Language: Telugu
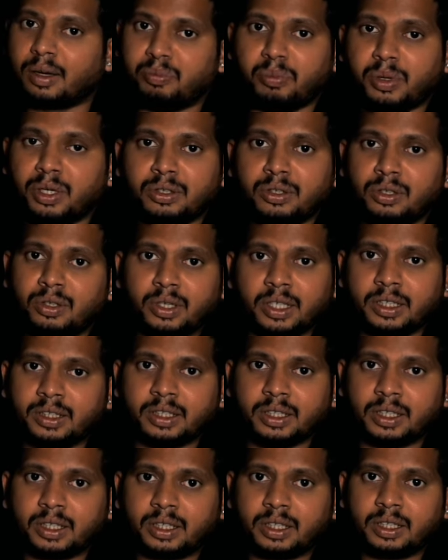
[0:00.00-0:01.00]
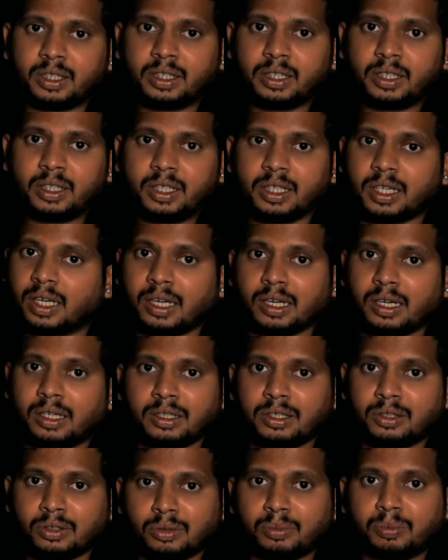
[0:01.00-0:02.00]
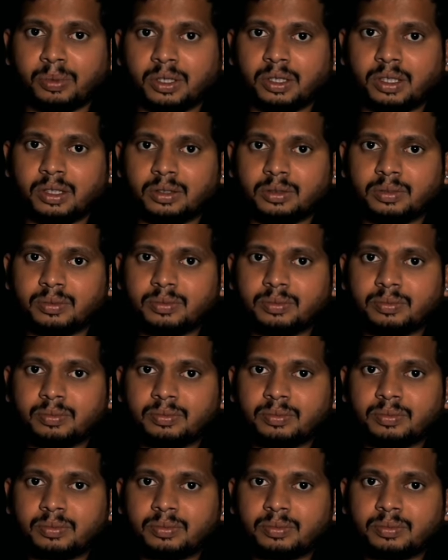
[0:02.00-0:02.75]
అభ్యర్థుల్లో అయితే ఎలాంటి లోపం లేదు